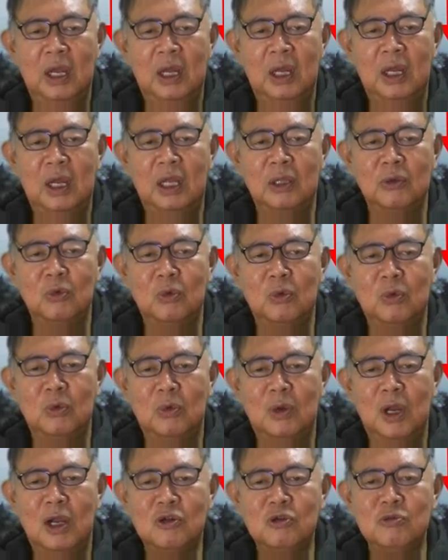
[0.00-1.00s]
あの、
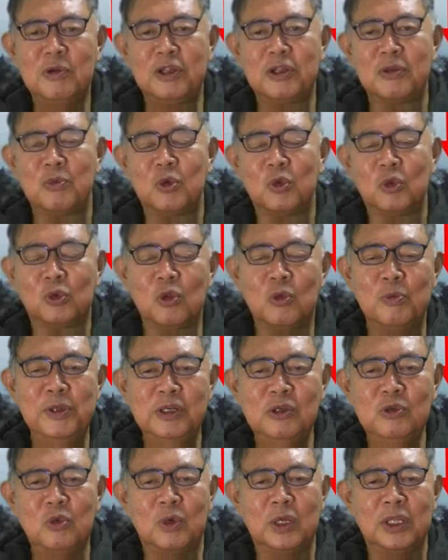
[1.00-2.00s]
あくまでも止め
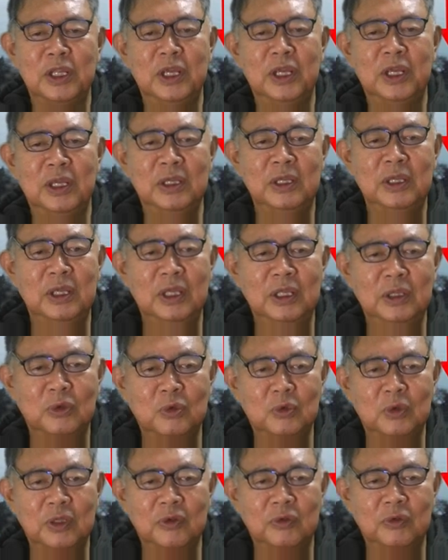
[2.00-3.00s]
るのはね、えー、っ
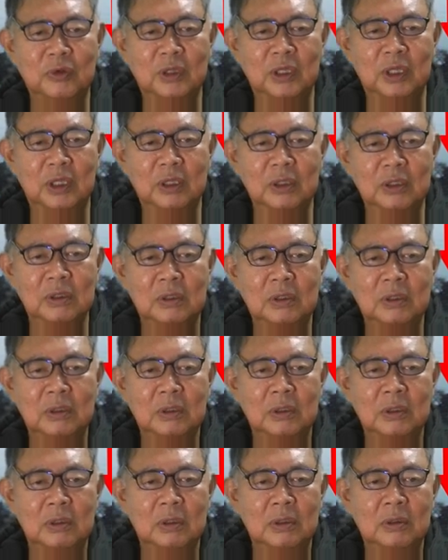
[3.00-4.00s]
とですね、
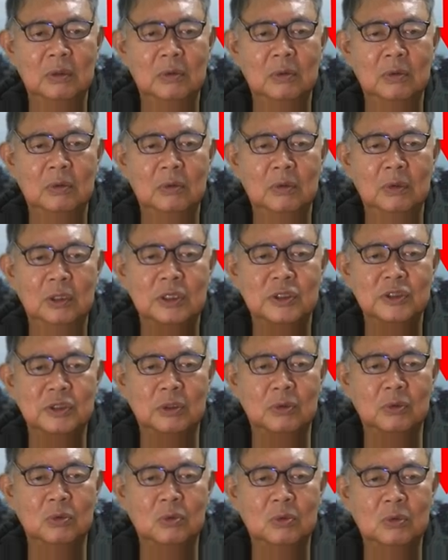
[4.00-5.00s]
これ確
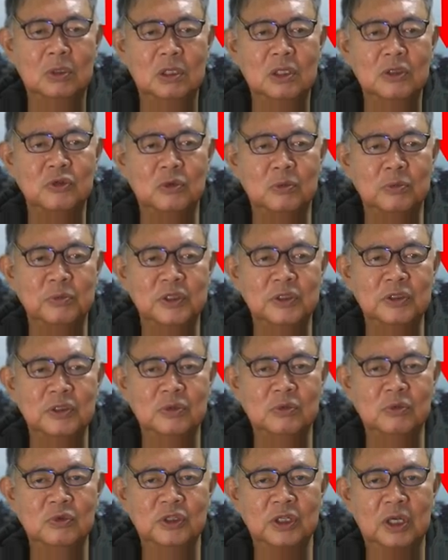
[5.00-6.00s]
か東海ラジオのページに
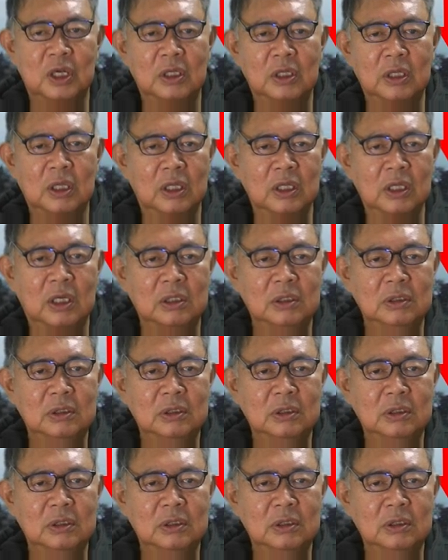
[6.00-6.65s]
行くんじゃなかったかな。